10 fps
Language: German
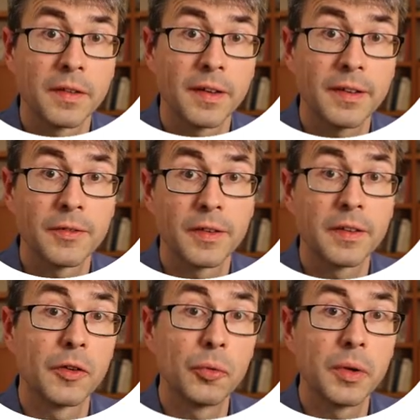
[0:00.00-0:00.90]
Das heißt, was
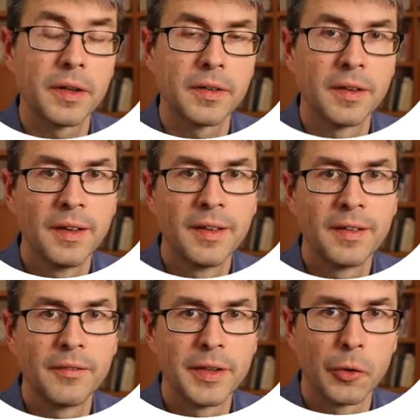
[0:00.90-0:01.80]
ich hier tue, ich
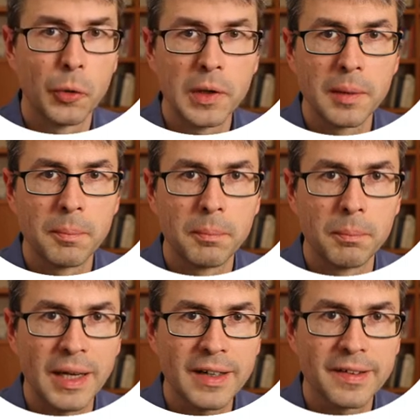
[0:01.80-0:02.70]
wiederhole
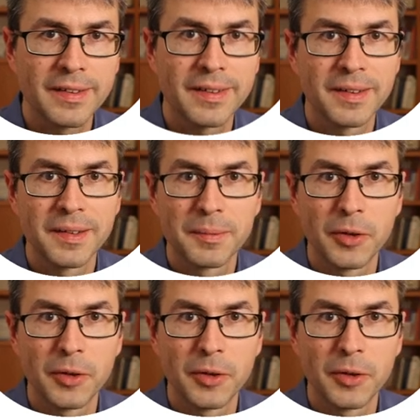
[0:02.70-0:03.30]
Max